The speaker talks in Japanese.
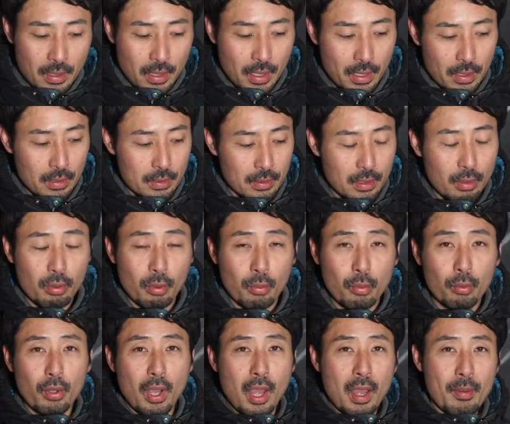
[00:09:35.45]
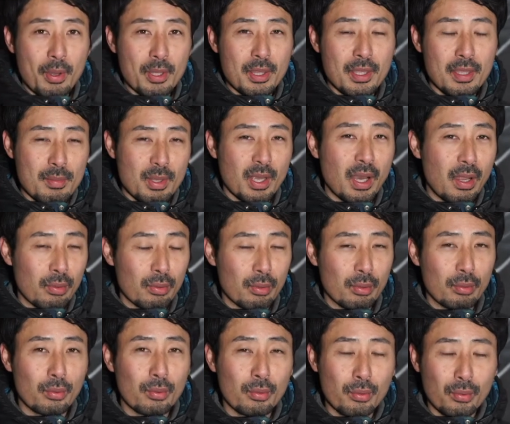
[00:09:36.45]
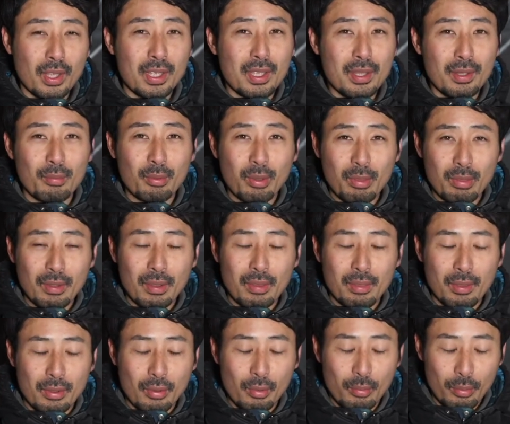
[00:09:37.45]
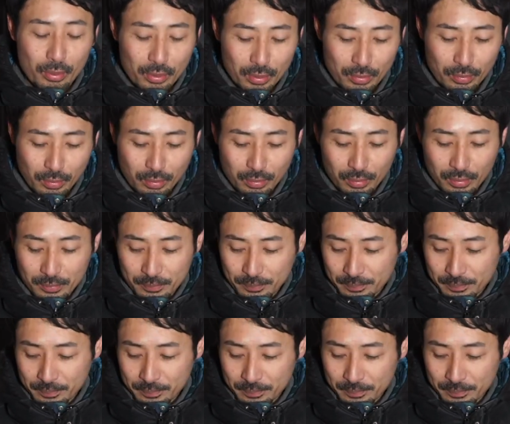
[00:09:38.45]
はい、なのでこの幅に意味があるというのことだけでもですね、是非覚えてください。